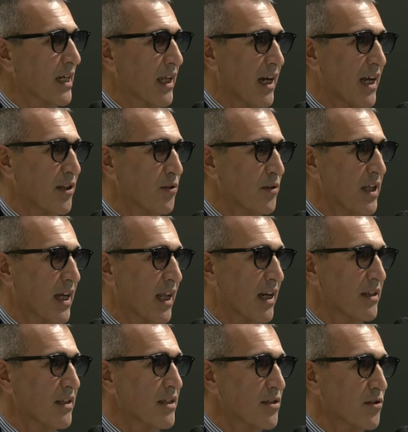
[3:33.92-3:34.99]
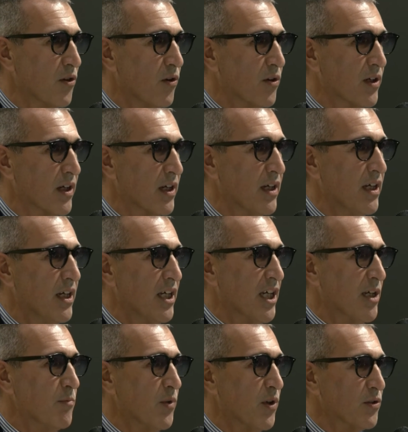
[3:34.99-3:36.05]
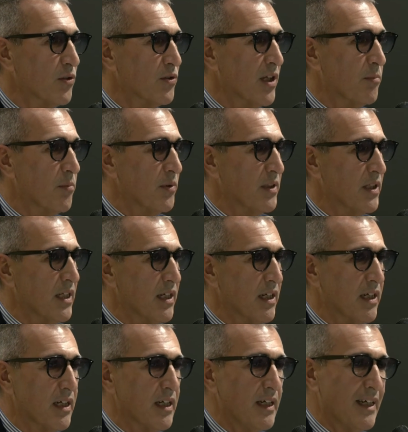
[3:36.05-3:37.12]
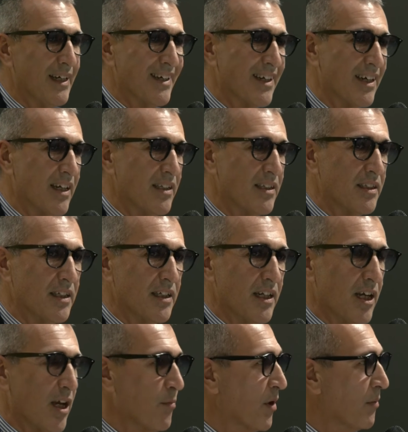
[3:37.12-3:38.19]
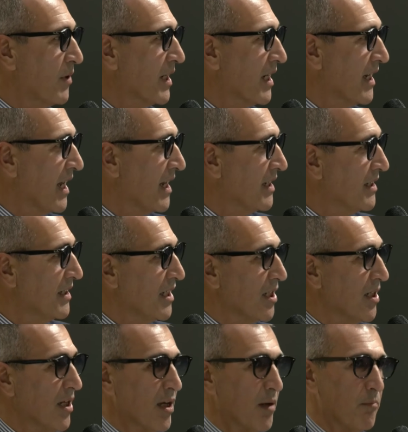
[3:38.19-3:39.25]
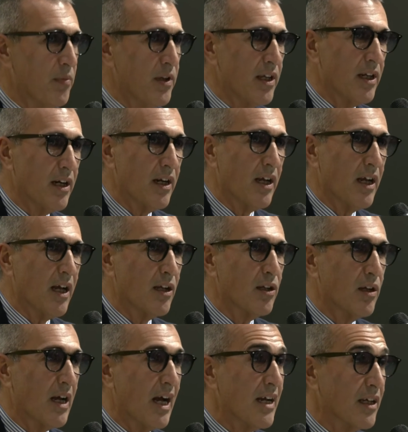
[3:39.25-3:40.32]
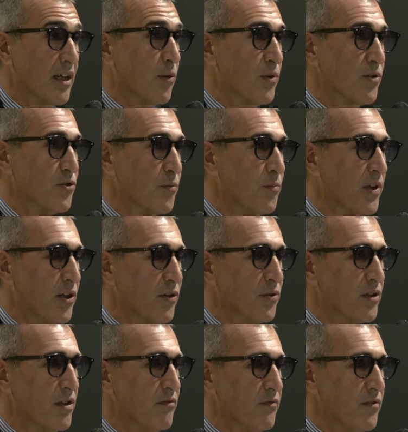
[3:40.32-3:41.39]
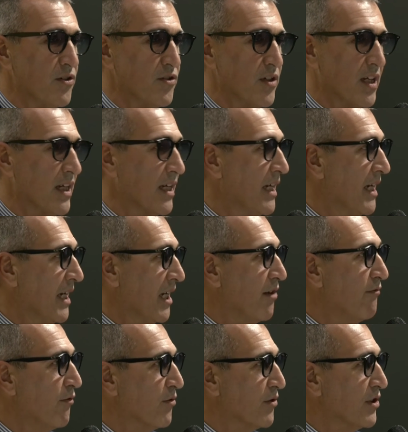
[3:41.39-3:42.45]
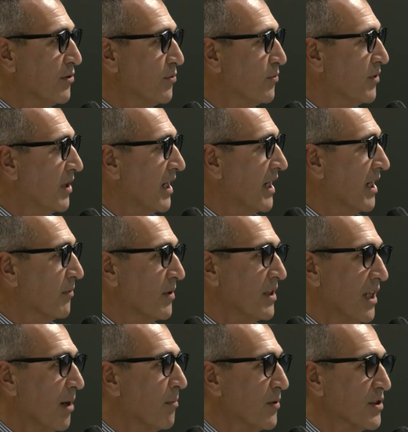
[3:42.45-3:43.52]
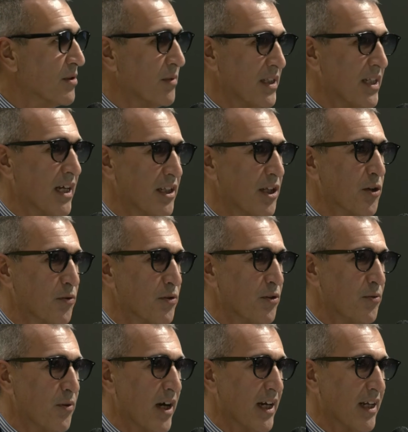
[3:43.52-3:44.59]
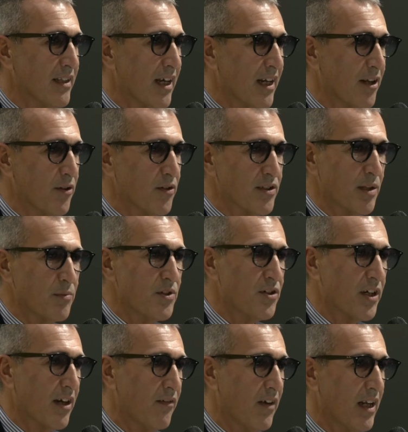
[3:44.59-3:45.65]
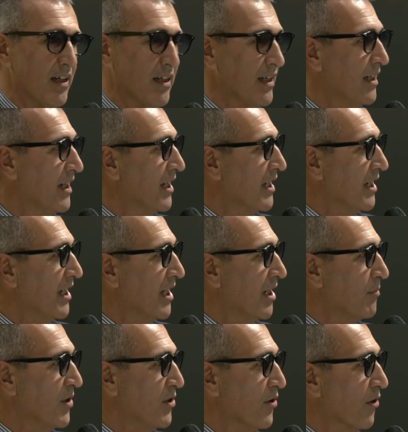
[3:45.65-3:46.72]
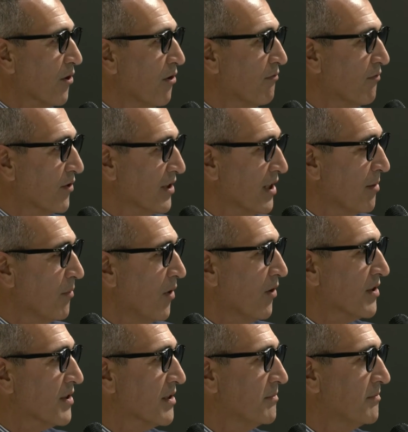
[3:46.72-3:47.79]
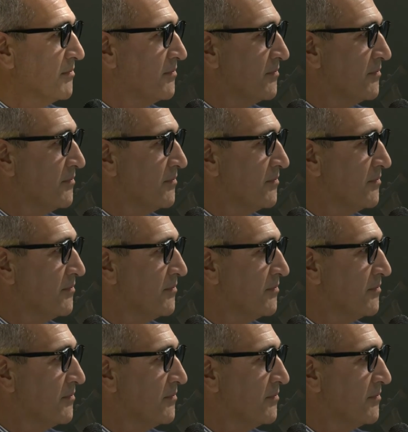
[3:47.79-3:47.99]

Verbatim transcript: e creando dei grandi stock in modo da poter garantire ai propri clienti per eh, anche questo periodo difficile le forniture e quindi la possibilità di continuare a dare ai nostri amici cavalli il miglior comfort nel box.